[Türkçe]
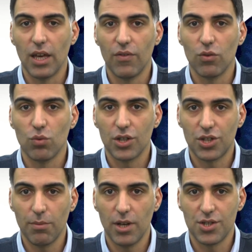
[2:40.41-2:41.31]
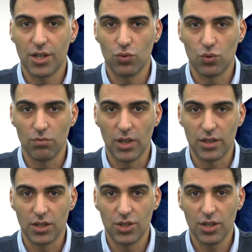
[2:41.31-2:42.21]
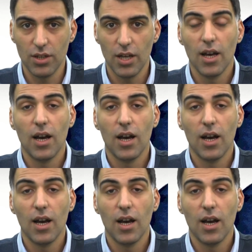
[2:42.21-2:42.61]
eve ulaşamayacak durumlar için